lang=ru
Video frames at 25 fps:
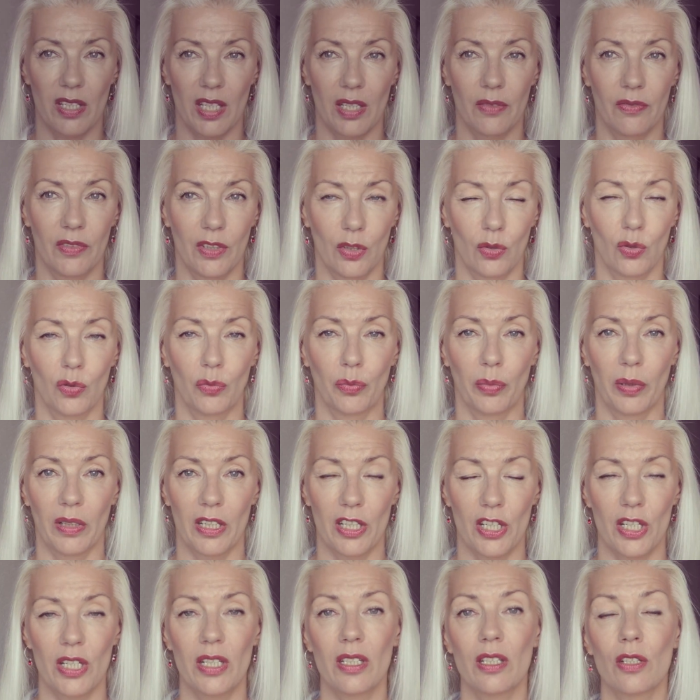стоим в таком
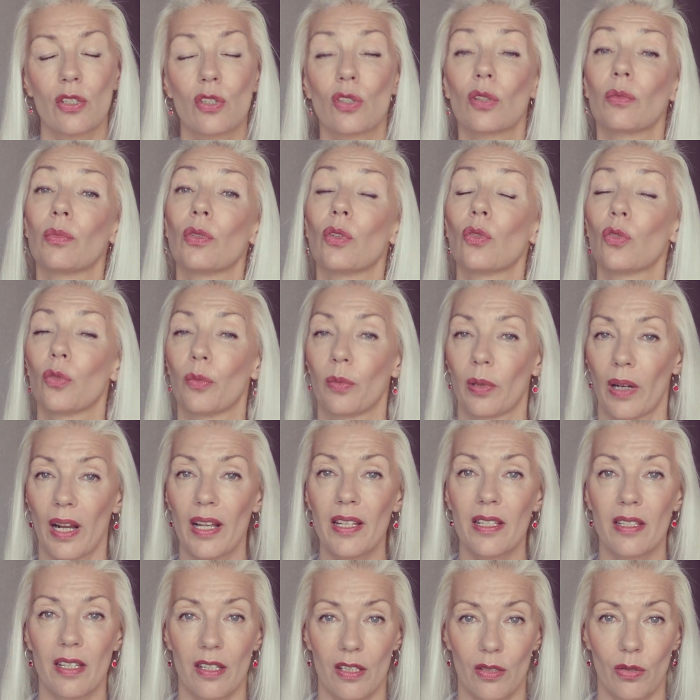положении, чтобы
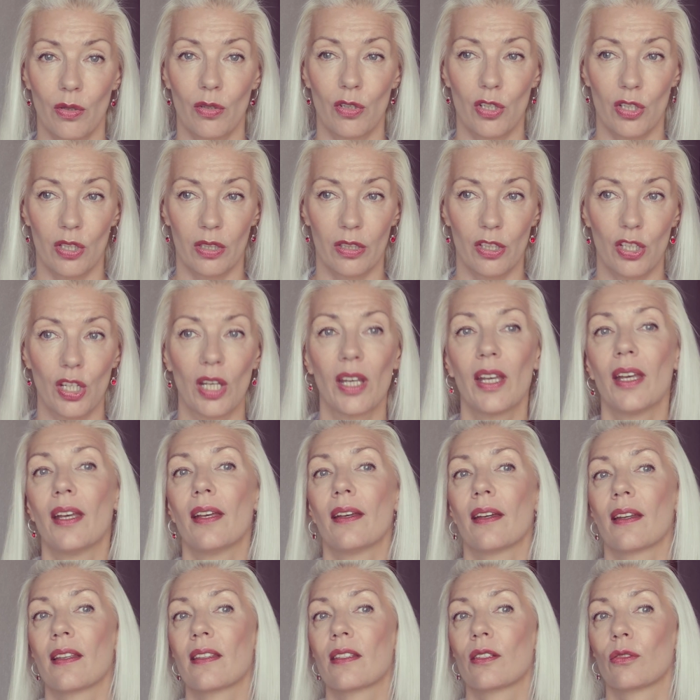убрать застой желчи.
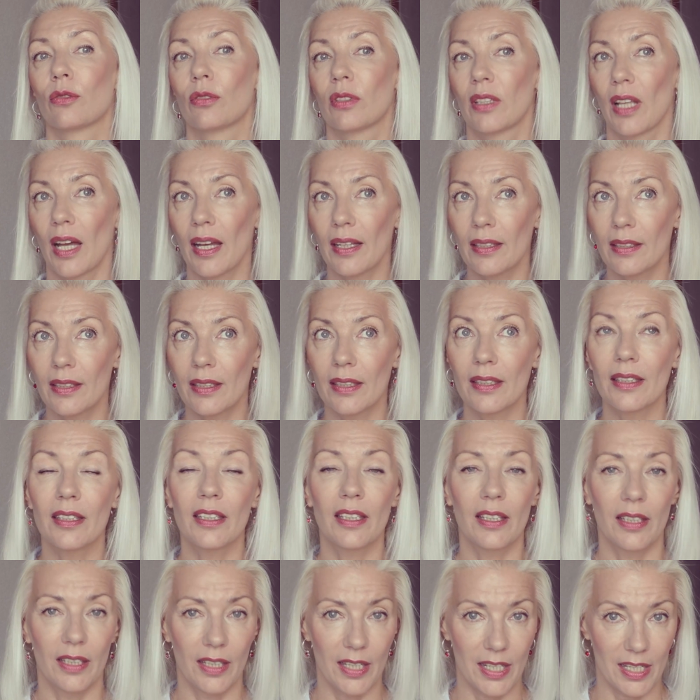Результаты
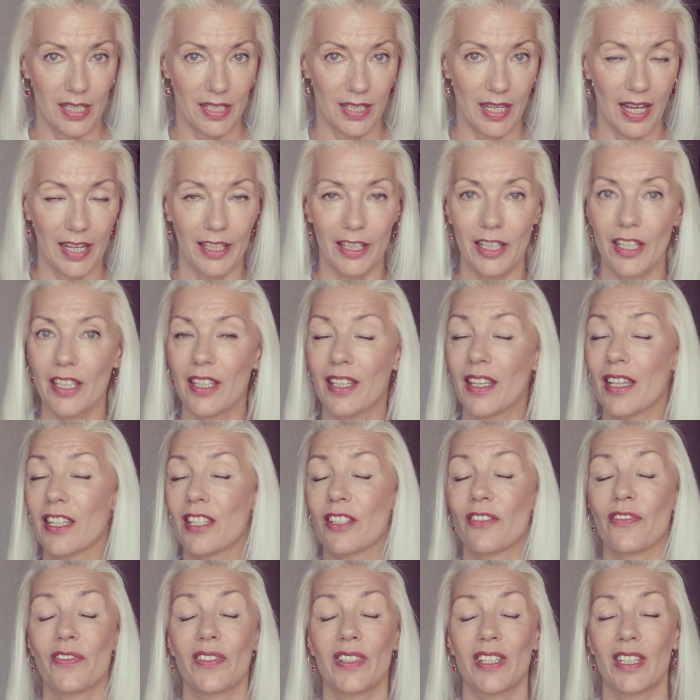есть, и они
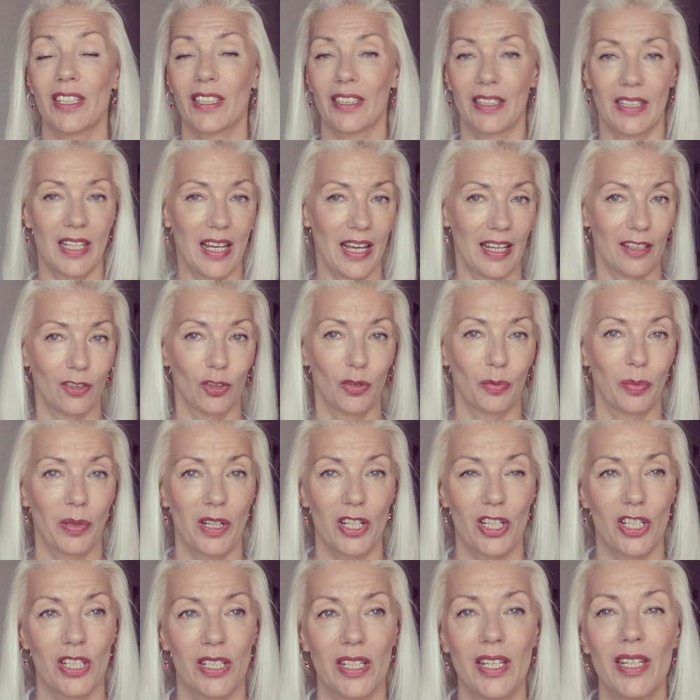есть всегда. Это
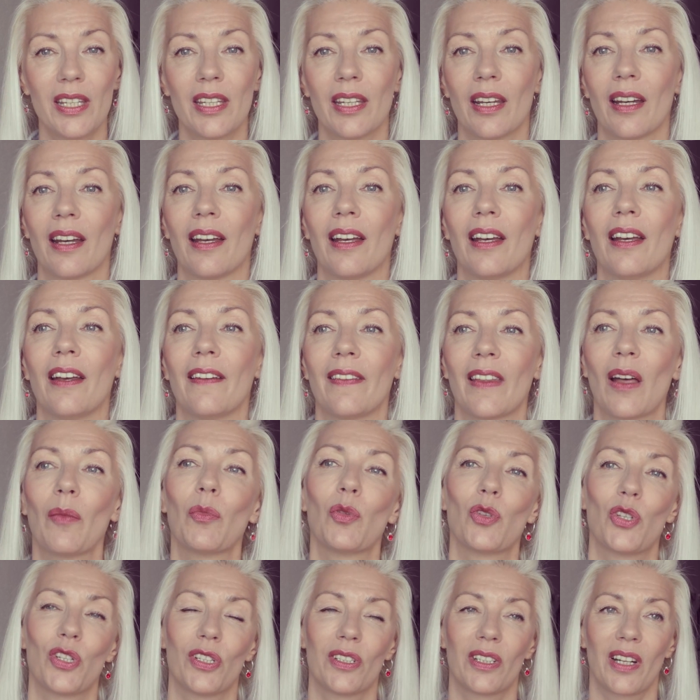упражнение
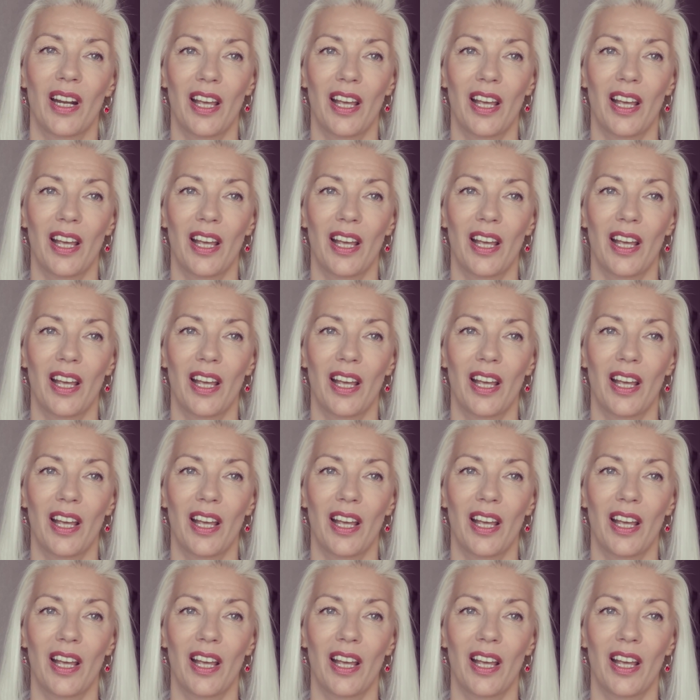нам очень